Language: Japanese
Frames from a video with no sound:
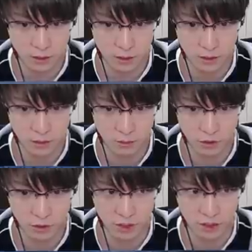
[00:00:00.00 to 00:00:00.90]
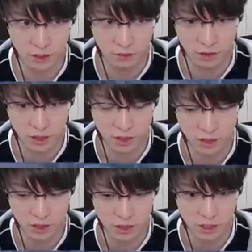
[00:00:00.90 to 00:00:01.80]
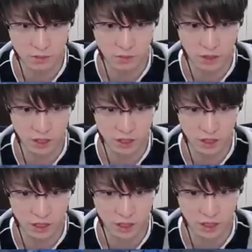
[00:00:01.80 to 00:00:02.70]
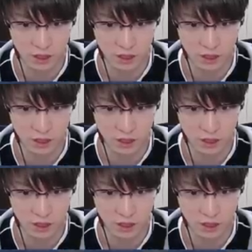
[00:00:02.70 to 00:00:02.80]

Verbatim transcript: あれもう一人いなかったこの辺。さあ、リスポン買いに行きたいね。